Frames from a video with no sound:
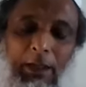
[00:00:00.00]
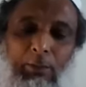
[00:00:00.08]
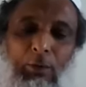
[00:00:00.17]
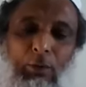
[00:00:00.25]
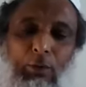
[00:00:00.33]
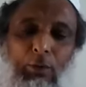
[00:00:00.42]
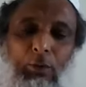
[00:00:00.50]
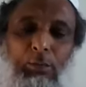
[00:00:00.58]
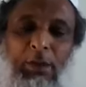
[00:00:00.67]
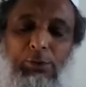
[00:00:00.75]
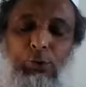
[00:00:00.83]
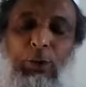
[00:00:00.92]
এবং
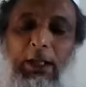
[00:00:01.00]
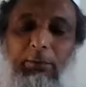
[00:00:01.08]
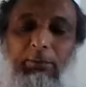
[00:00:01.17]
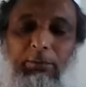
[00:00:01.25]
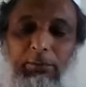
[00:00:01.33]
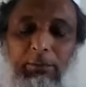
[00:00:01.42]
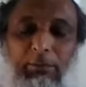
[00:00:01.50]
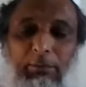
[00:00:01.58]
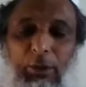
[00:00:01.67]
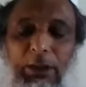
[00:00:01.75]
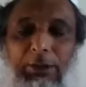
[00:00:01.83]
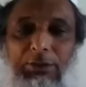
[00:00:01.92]
উম্মে সুলাইম
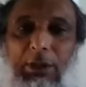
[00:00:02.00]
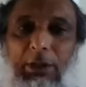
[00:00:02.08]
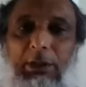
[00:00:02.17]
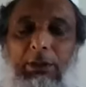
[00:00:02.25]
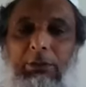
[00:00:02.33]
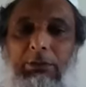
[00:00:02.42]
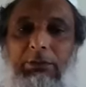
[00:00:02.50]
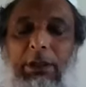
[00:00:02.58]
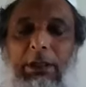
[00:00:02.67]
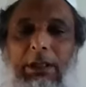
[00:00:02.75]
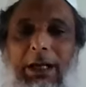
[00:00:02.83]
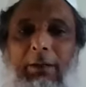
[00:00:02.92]
বলেন যে
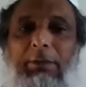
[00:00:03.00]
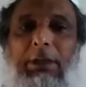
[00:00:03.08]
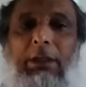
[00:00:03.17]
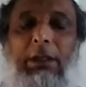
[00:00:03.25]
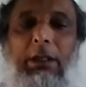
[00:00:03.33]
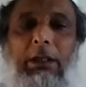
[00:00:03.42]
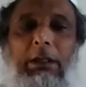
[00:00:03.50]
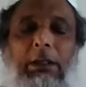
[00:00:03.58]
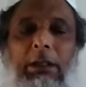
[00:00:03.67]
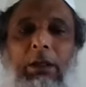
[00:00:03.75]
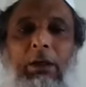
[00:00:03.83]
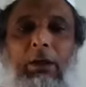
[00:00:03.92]
ওনার ঘাম থেকে
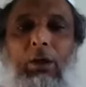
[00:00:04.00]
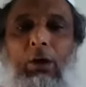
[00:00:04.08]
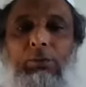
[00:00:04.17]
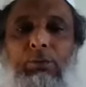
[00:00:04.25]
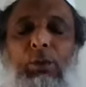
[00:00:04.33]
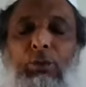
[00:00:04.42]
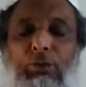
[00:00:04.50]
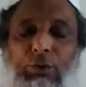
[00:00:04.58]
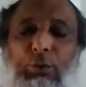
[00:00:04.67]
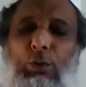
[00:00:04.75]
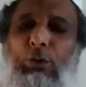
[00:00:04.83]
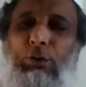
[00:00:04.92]
অদ্ভুত
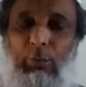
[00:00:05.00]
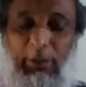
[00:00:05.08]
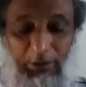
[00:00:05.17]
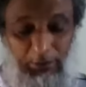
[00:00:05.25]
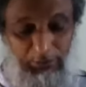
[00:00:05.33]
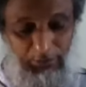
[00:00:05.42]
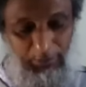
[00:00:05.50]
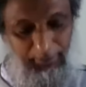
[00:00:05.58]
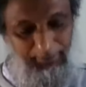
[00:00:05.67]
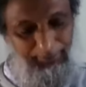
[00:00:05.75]
সুগন্ধ বের হতো